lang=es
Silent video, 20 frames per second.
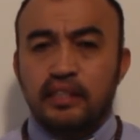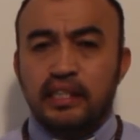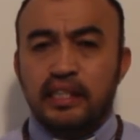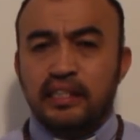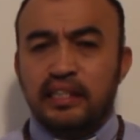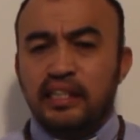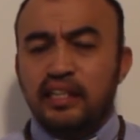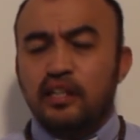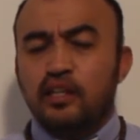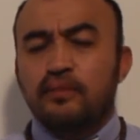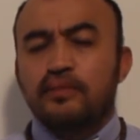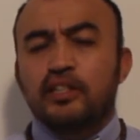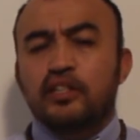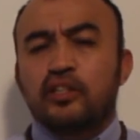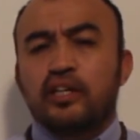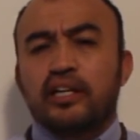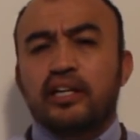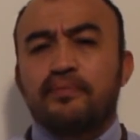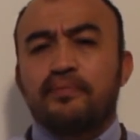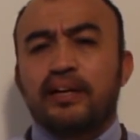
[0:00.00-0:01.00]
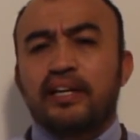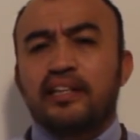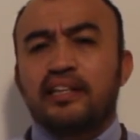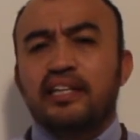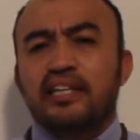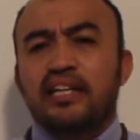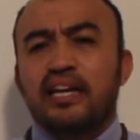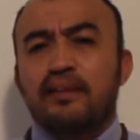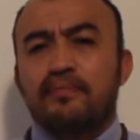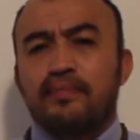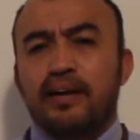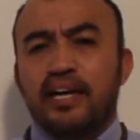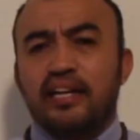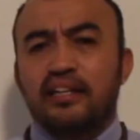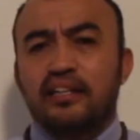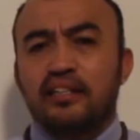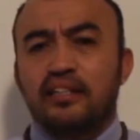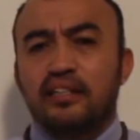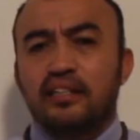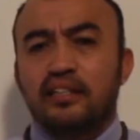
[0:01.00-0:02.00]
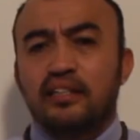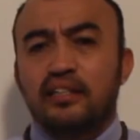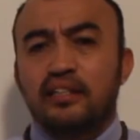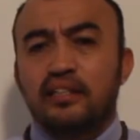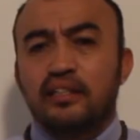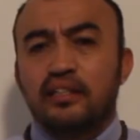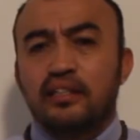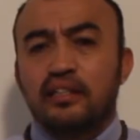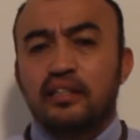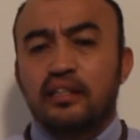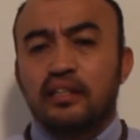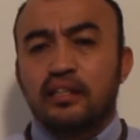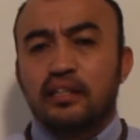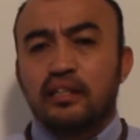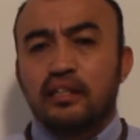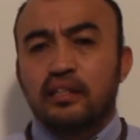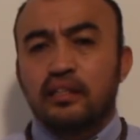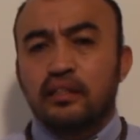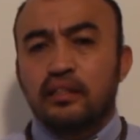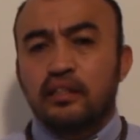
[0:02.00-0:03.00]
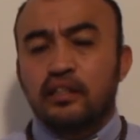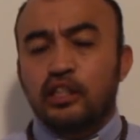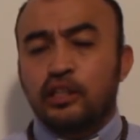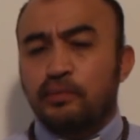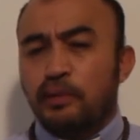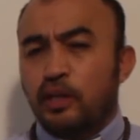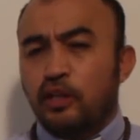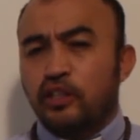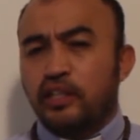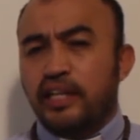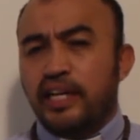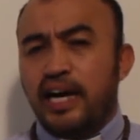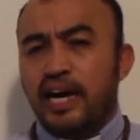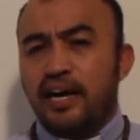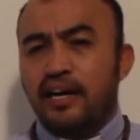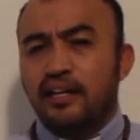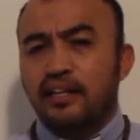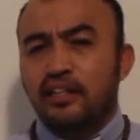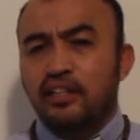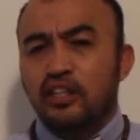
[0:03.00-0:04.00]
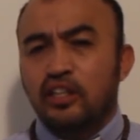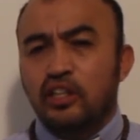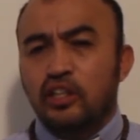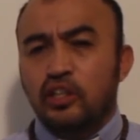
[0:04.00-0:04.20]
Y así comenzó a repartir el pan. Después nos dirá